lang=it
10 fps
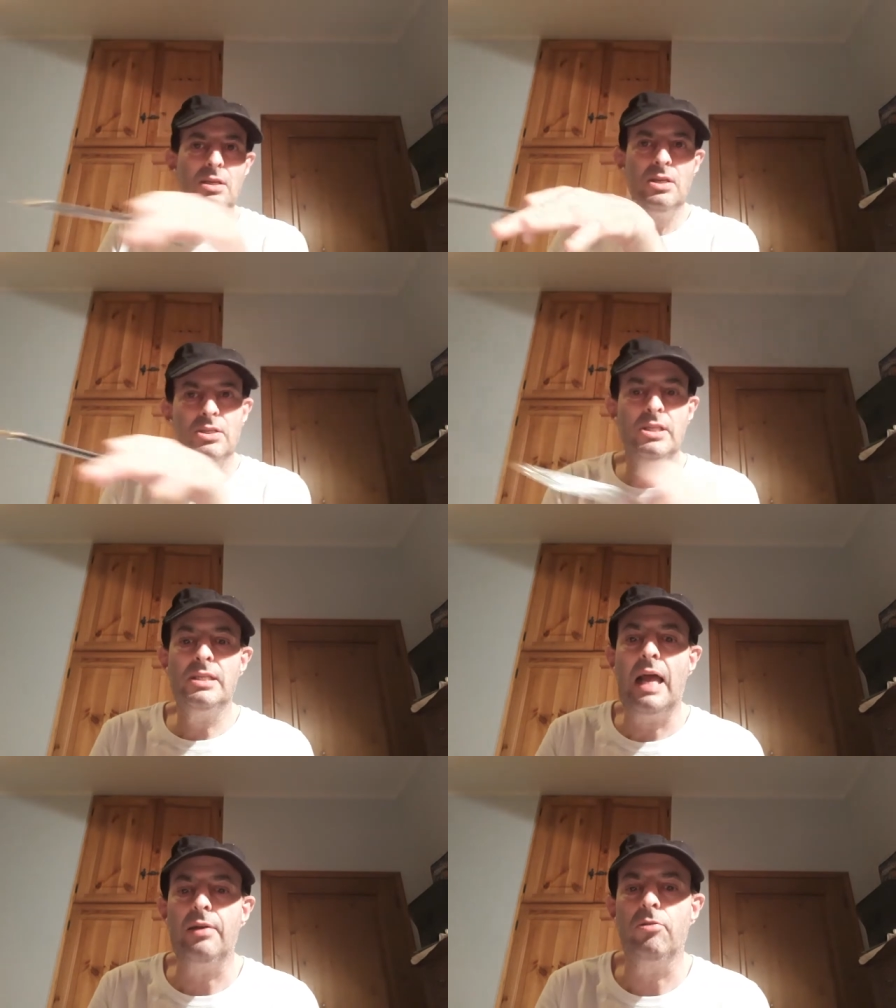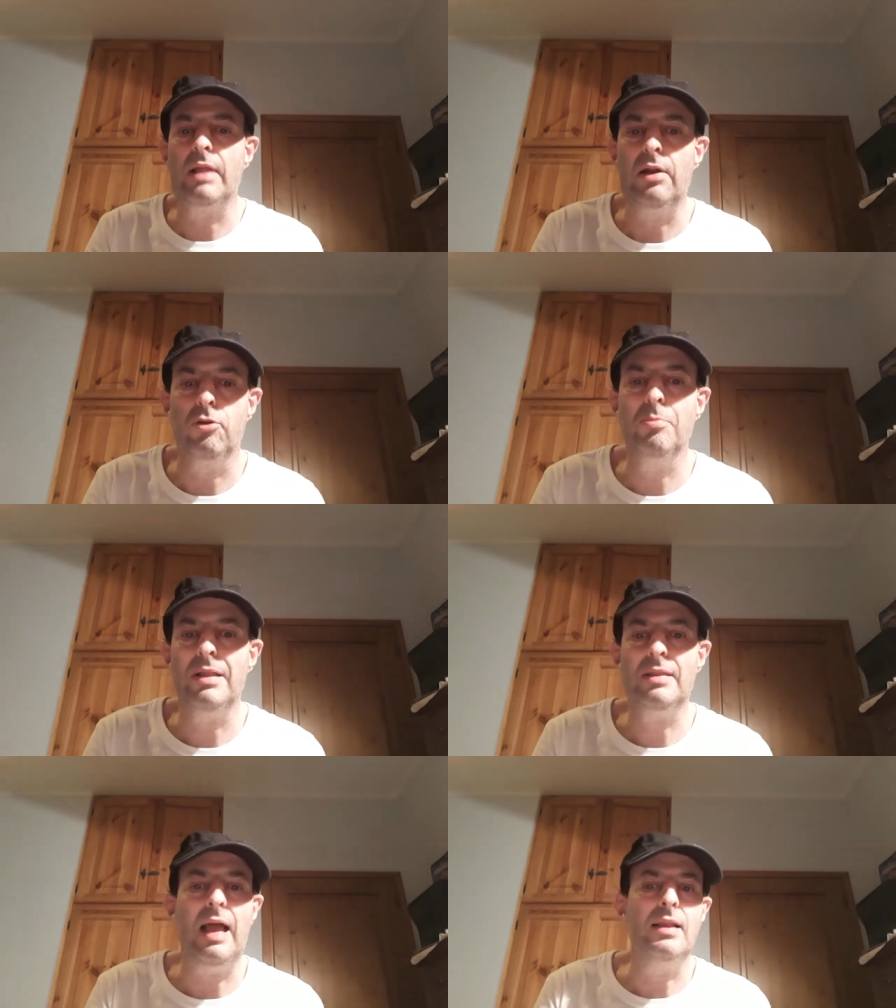si stanno dando
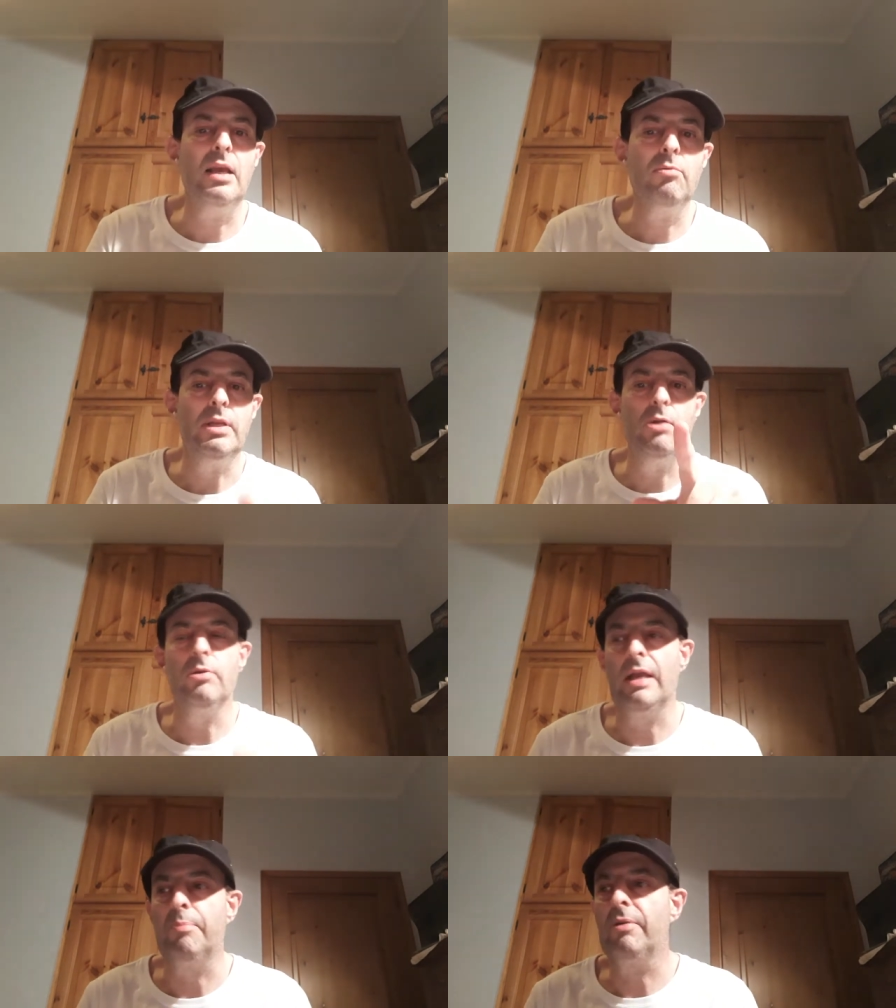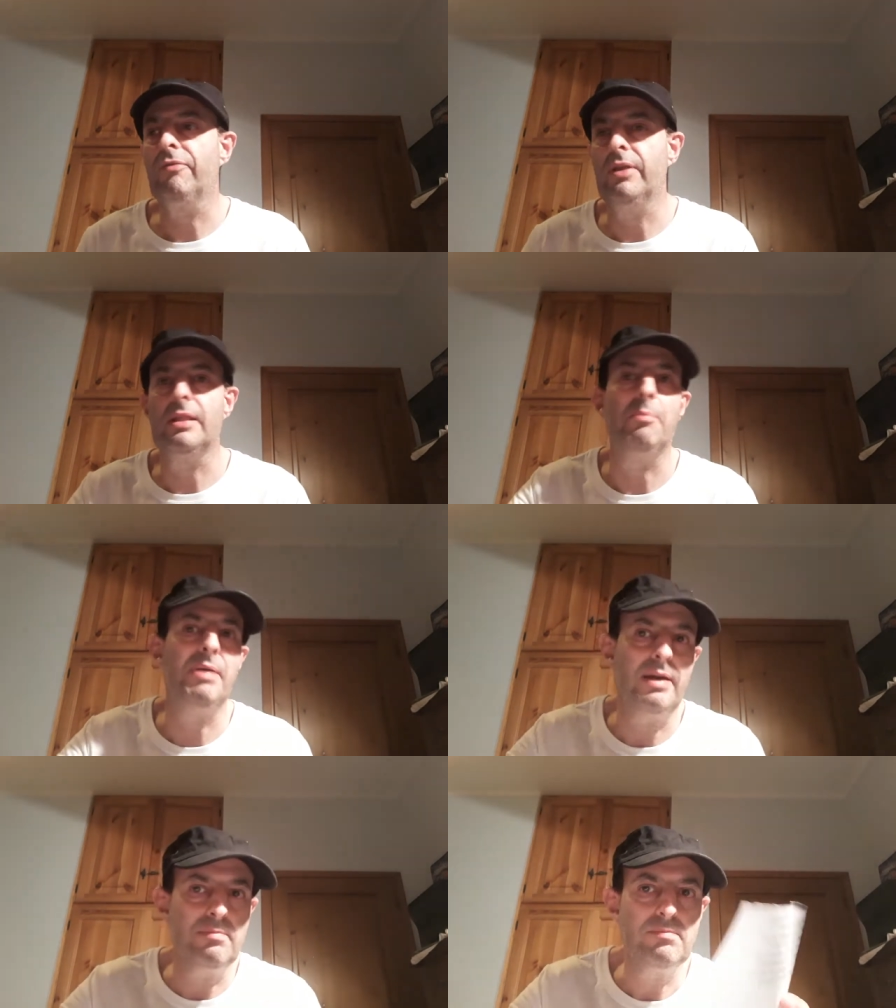battaglie e quindi lui ne approfitta
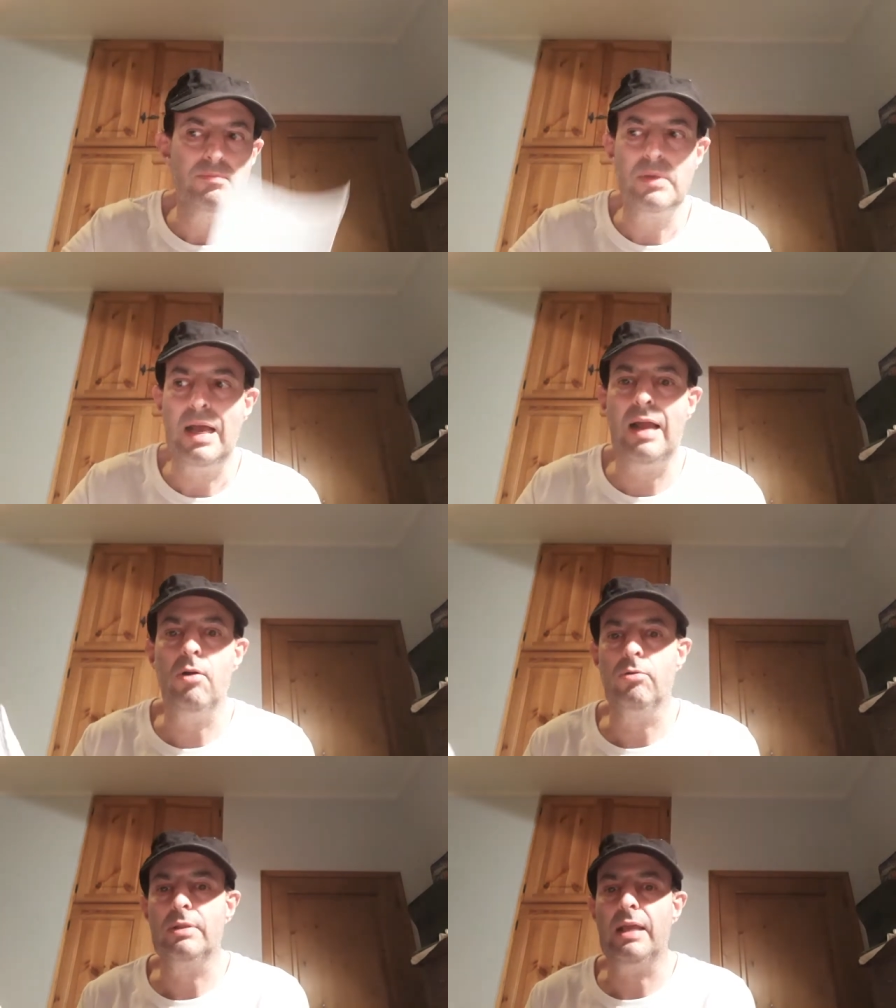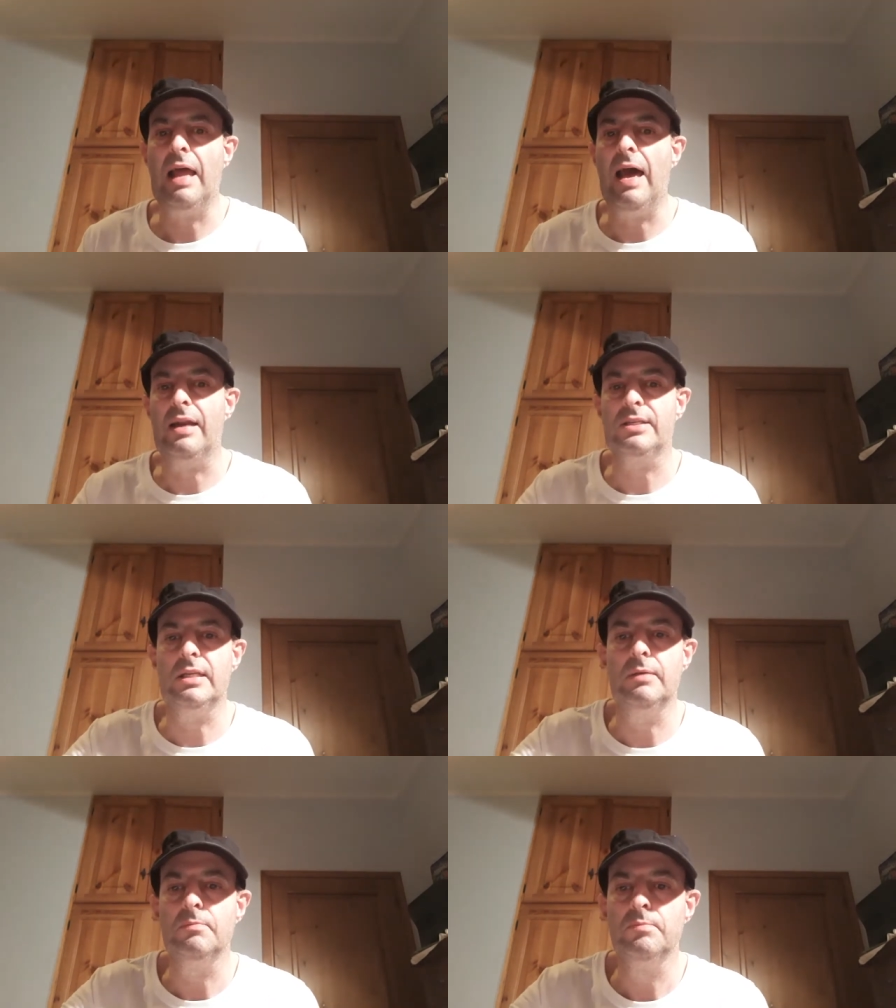per
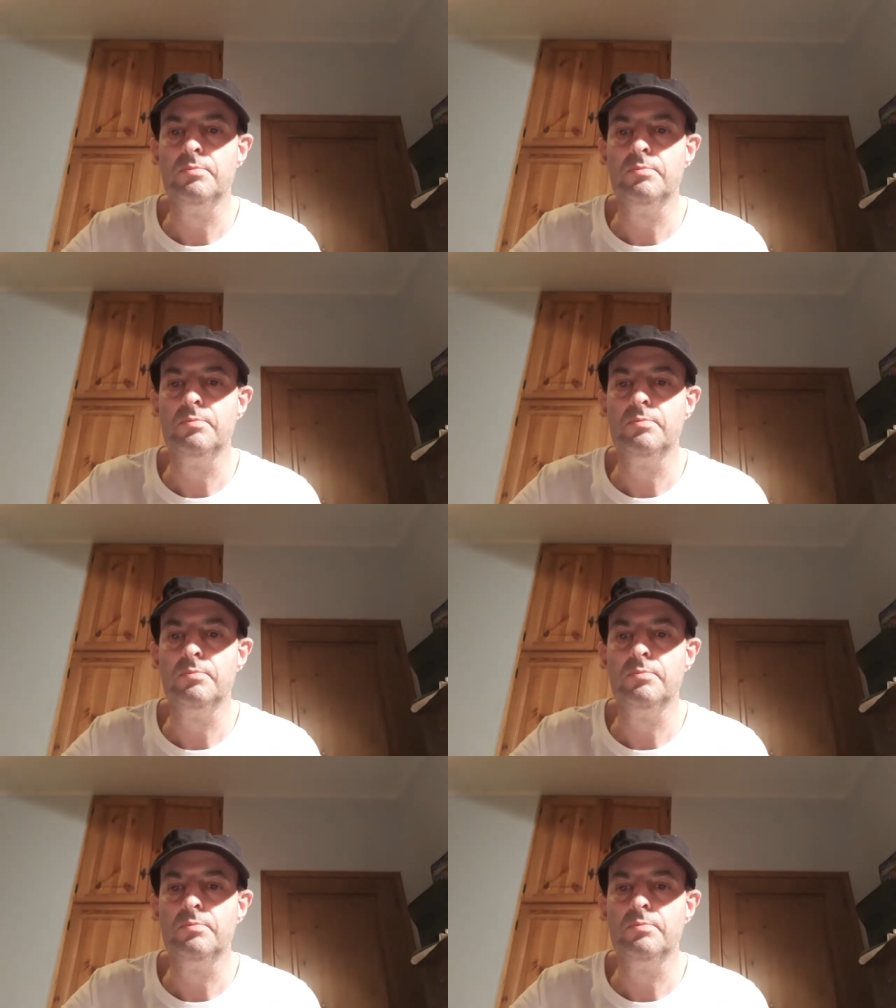allontanarsi.